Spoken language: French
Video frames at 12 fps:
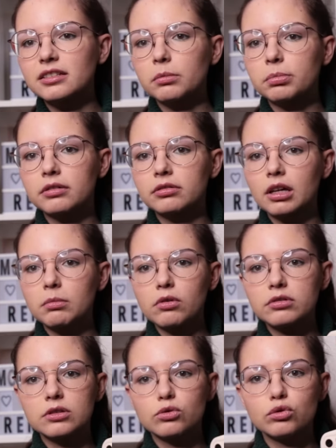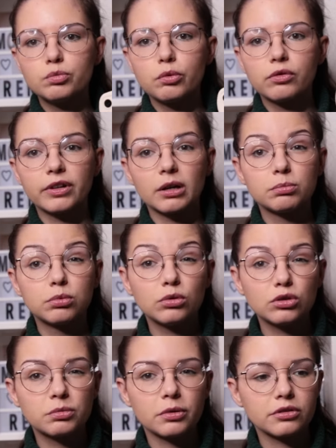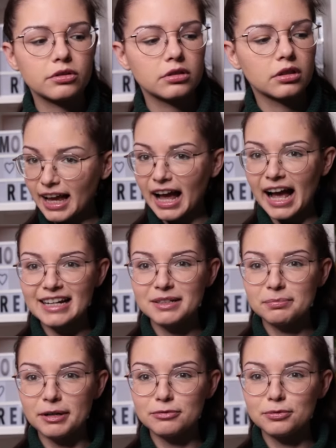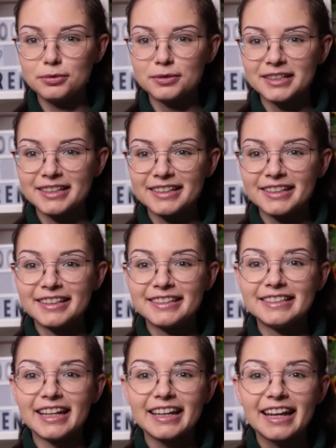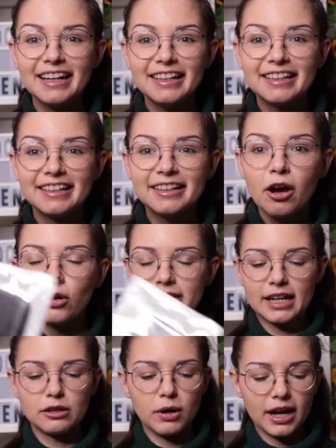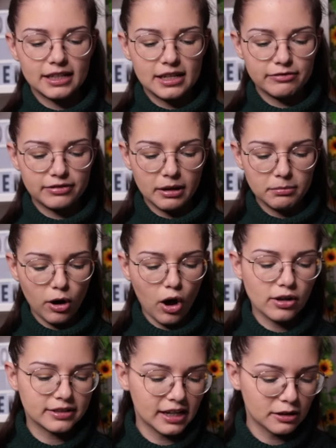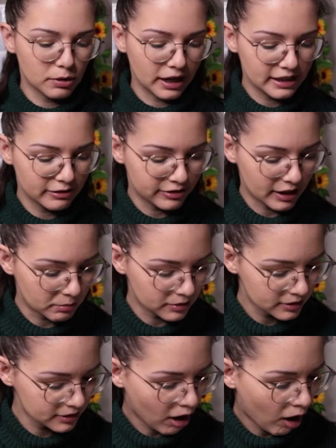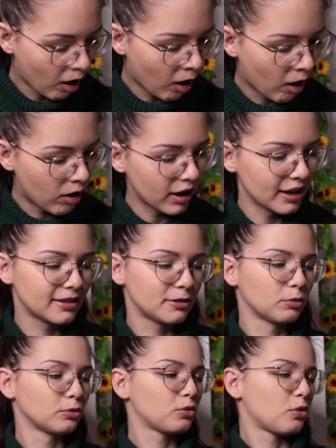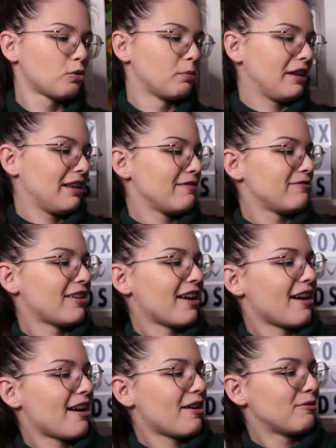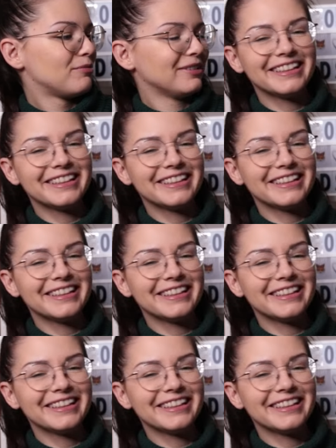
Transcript: tient pas vraiment, c'est juste pour faire beau, je pense. Ah, j'ai pas vu. C'est laquelle oh, C'est la noire avec les flammes. Oh, c'est la noire avec les flammes. Oh, elles sont trop belles, les flammes.